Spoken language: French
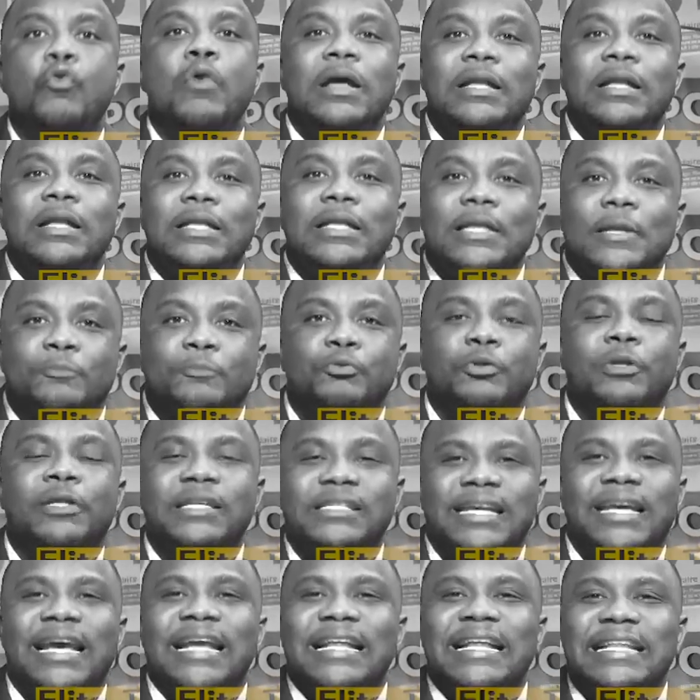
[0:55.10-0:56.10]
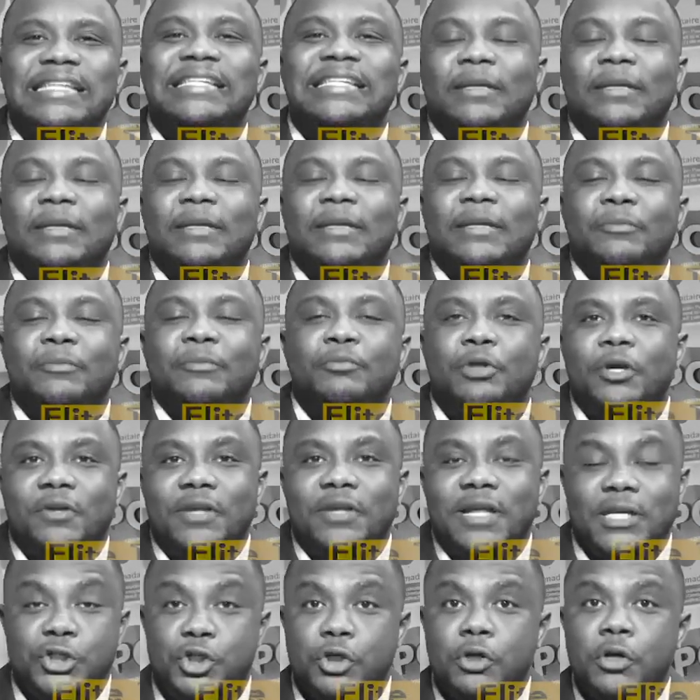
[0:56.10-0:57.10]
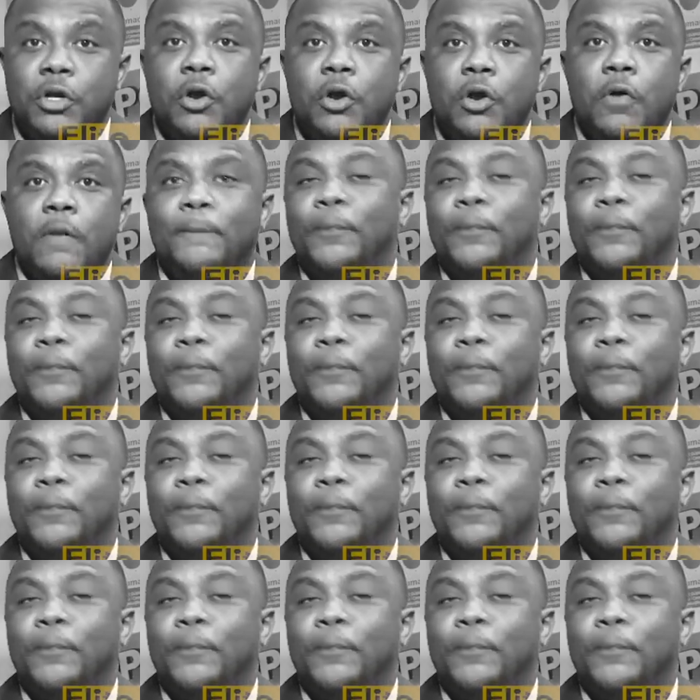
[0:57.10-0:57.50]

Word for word: où un député serait un distributeur d'argent.